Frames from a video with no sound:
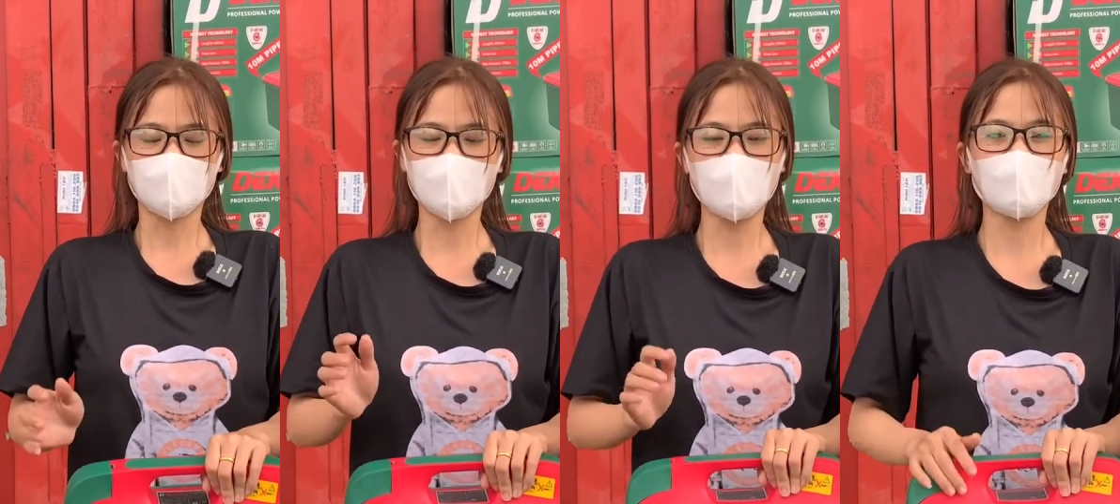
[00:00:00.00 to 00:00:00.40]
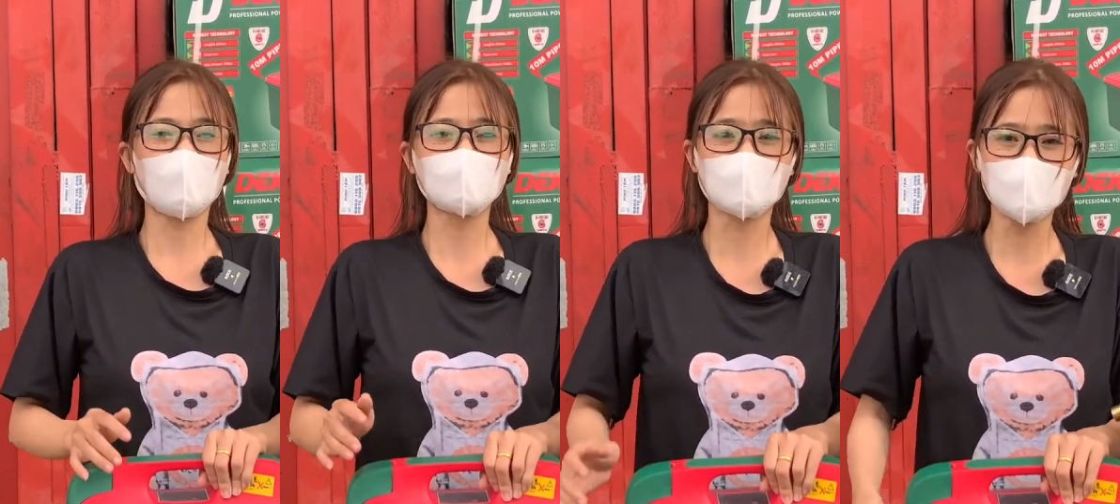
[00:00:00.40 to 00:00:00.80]

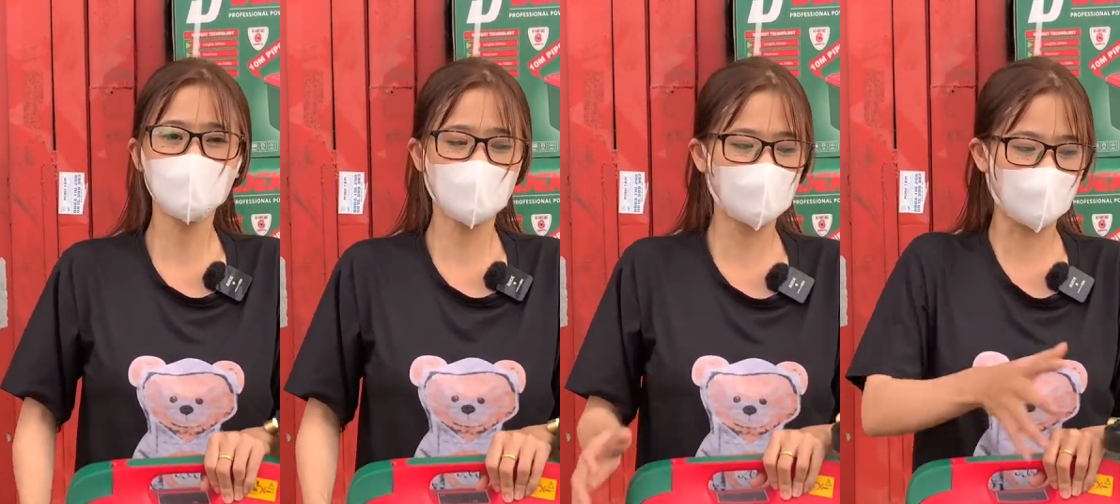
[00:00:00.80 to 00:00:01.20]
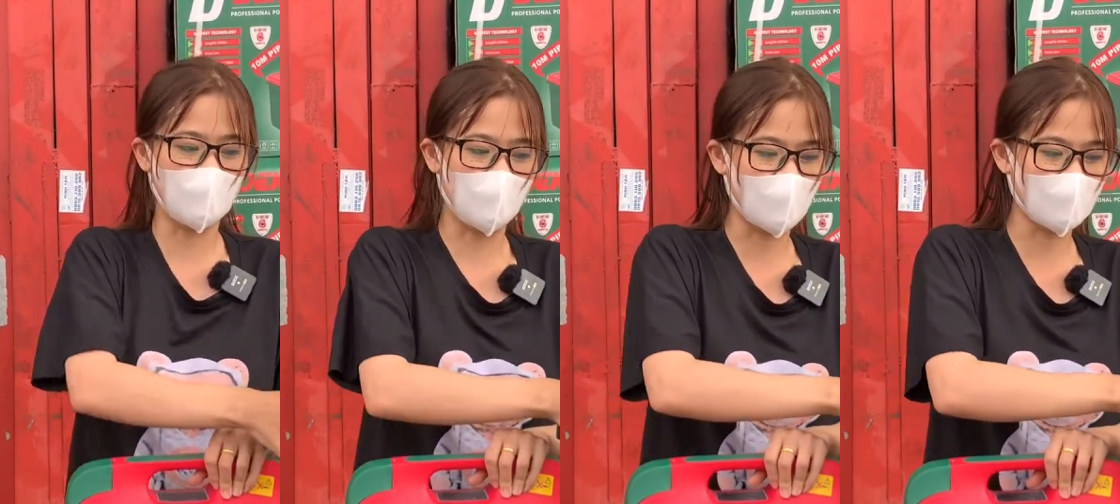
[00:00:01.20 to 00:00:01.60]

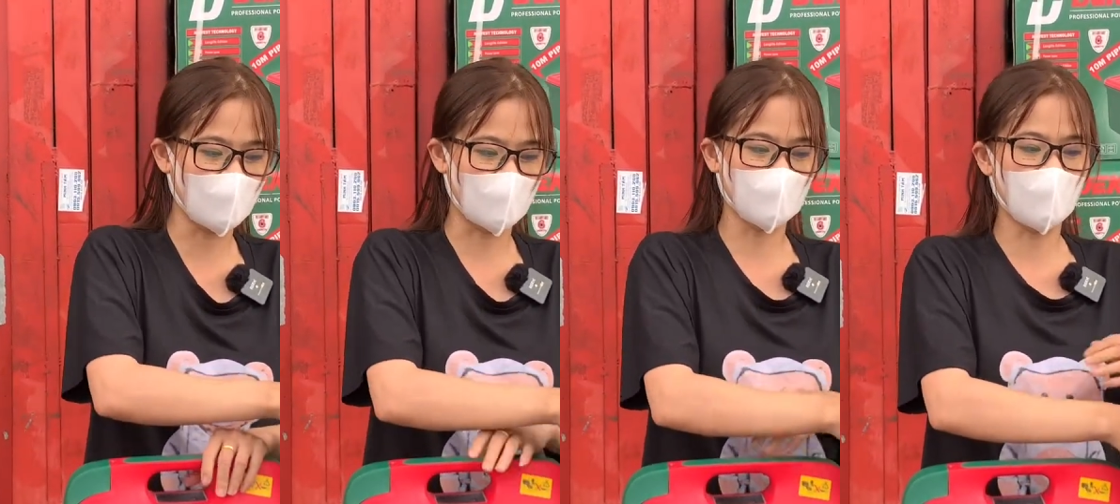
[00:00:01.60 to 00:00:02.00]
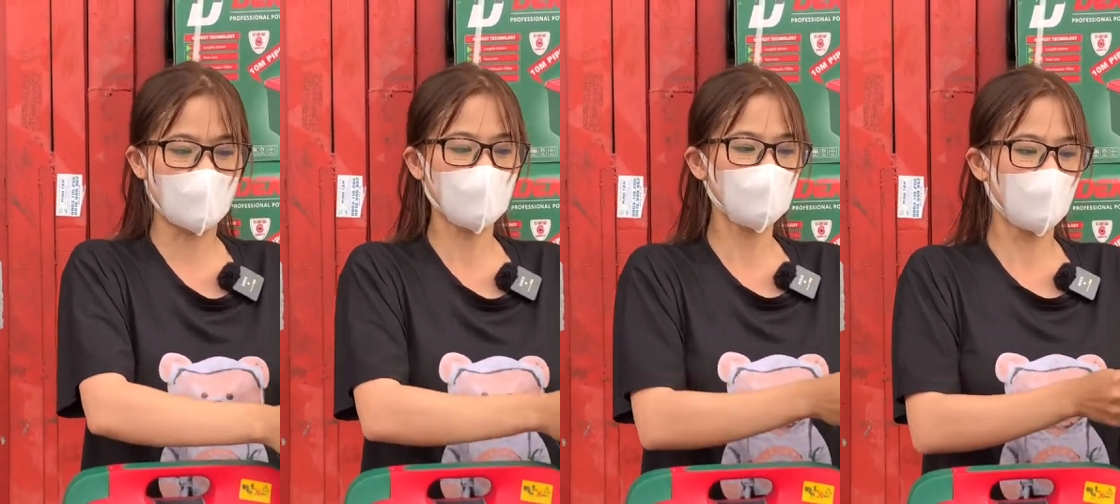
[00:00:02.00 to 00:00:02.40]
DKCWR
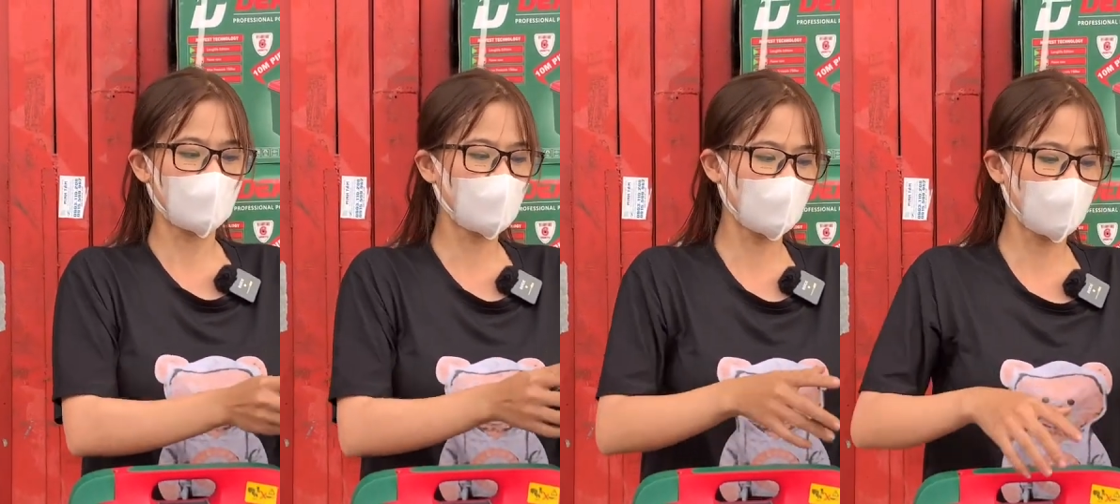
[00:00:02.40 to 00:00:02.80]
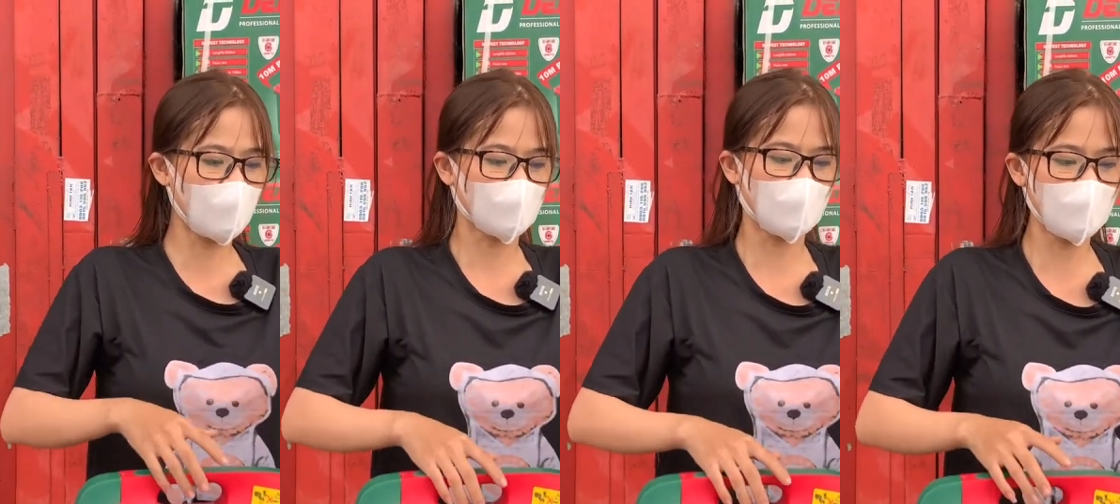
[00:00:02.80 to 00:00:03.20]
2003 FB các anh
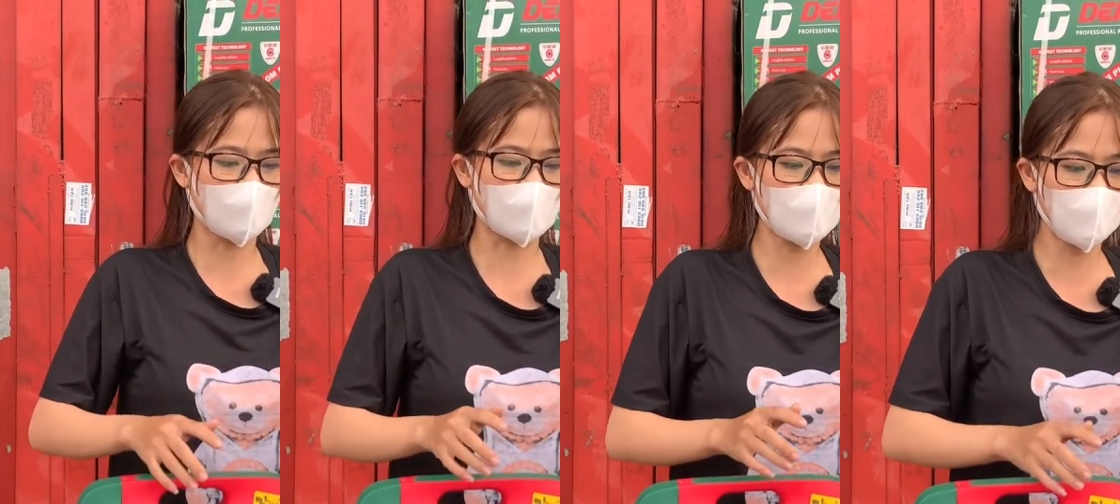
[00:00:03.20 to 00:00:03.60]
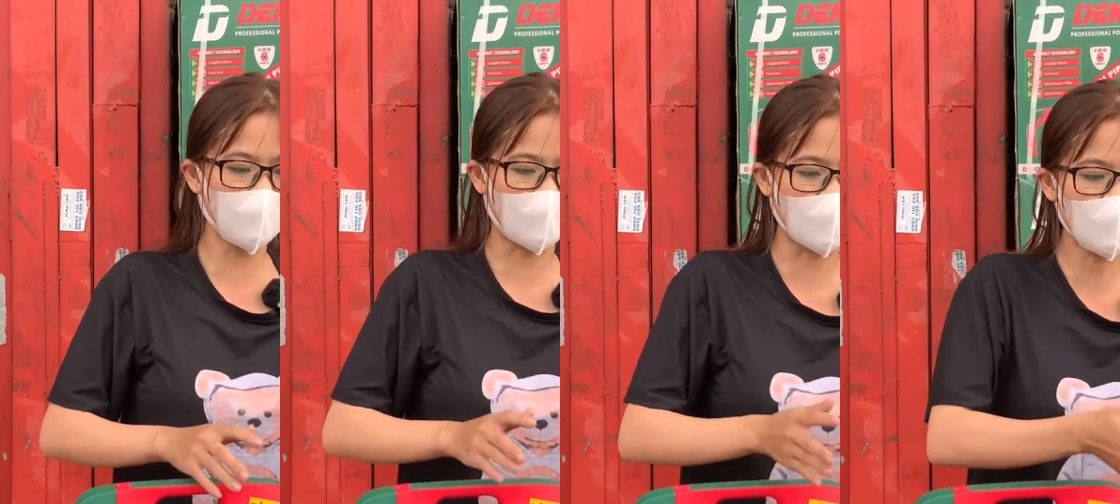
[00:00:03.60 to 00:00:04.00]
ha Khi mà các anh
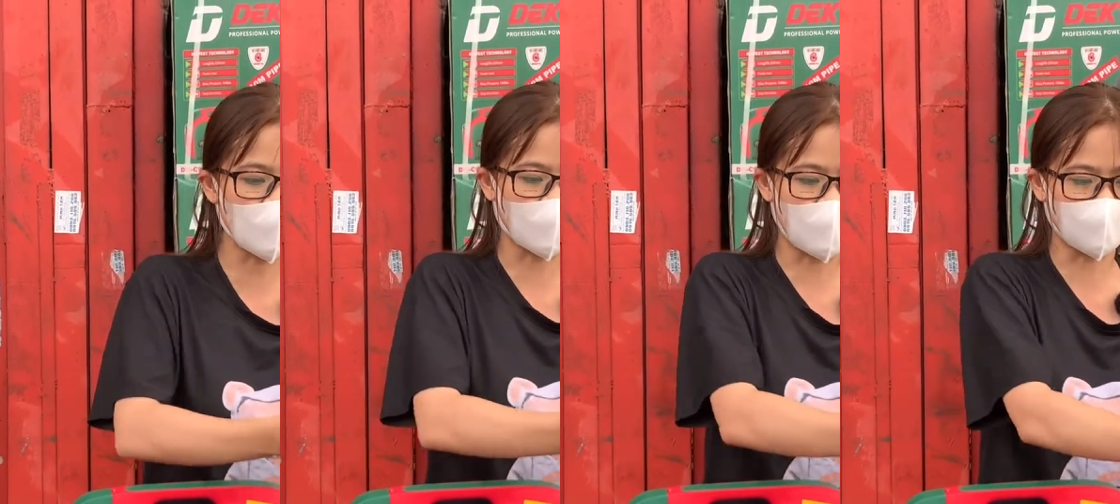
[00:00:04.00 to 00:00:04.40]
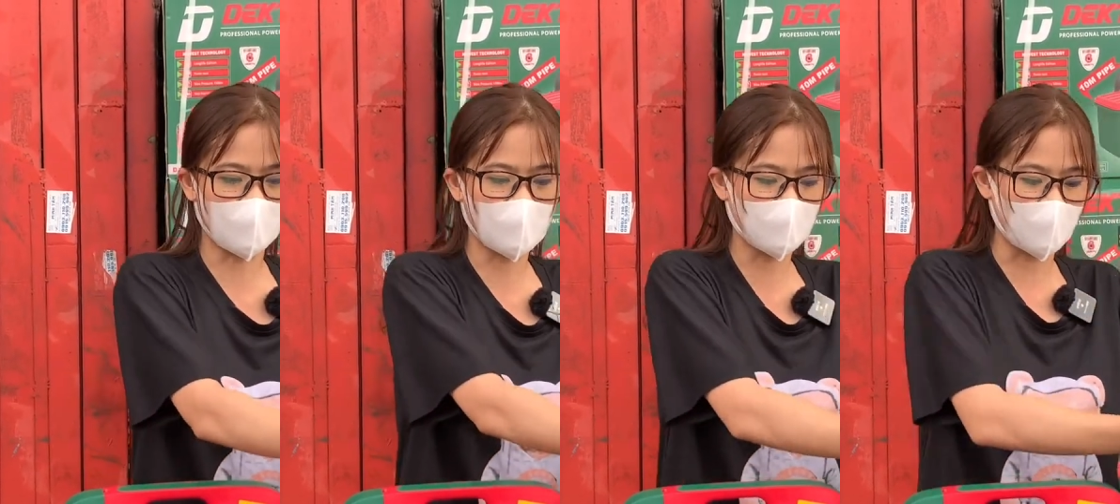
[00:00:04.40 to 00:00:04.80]
mua máy là kèm
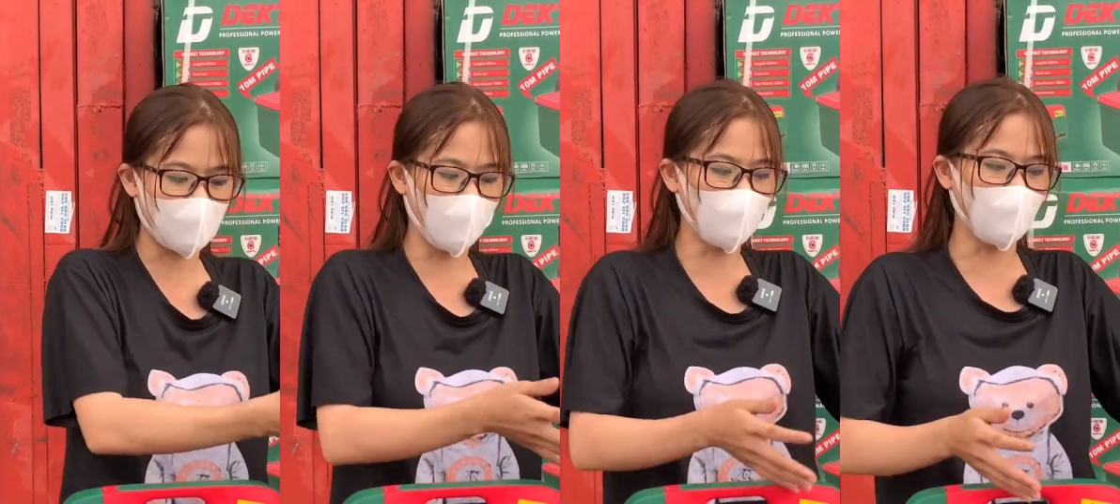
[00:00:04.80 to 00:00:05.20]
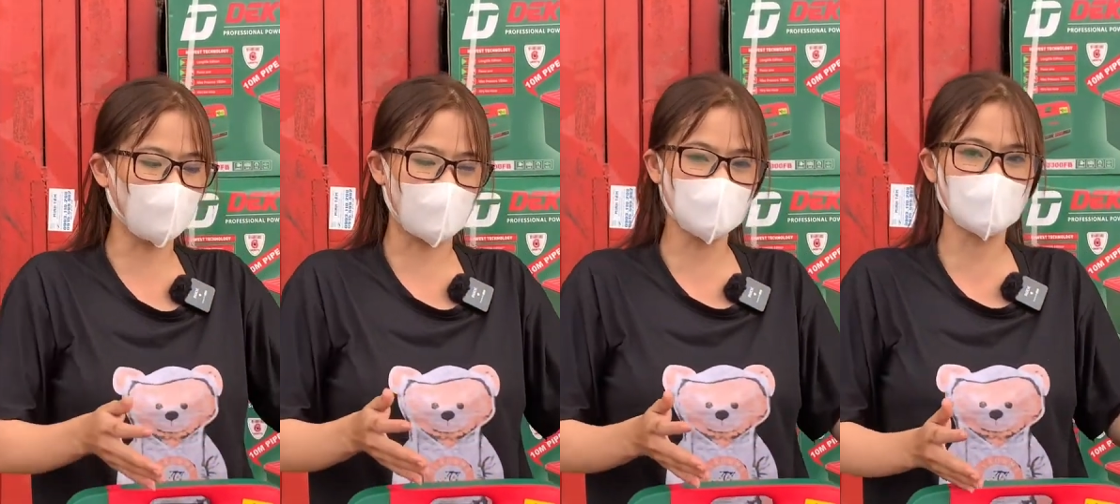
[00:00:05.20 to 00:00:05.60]
theo đầy đủ phụ
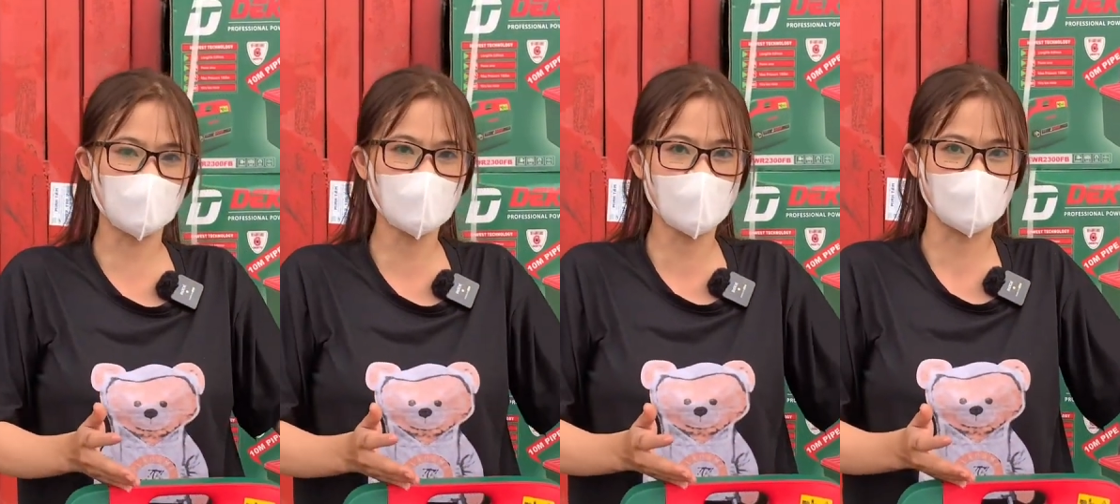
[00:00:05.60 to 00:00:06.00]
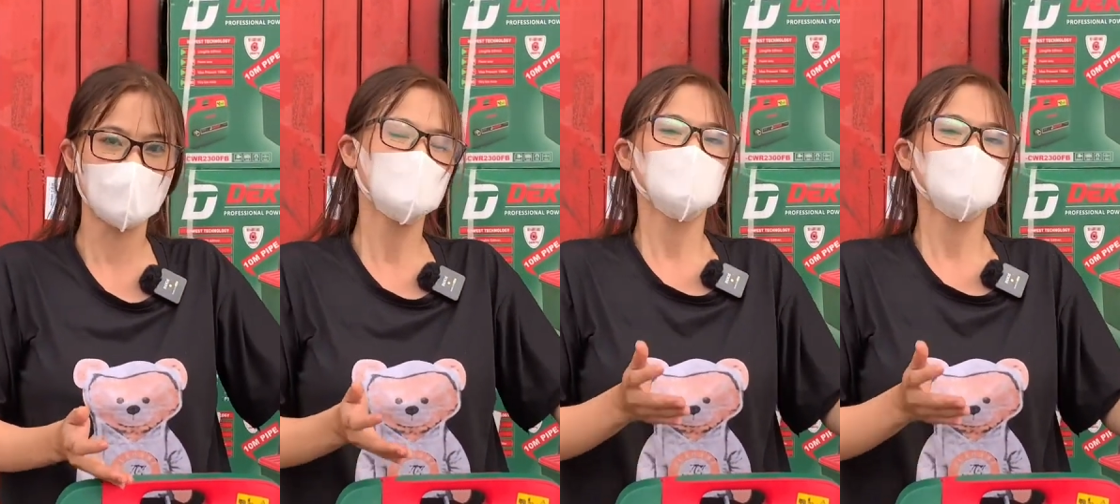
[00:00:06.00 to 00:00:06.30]
kiện như thế này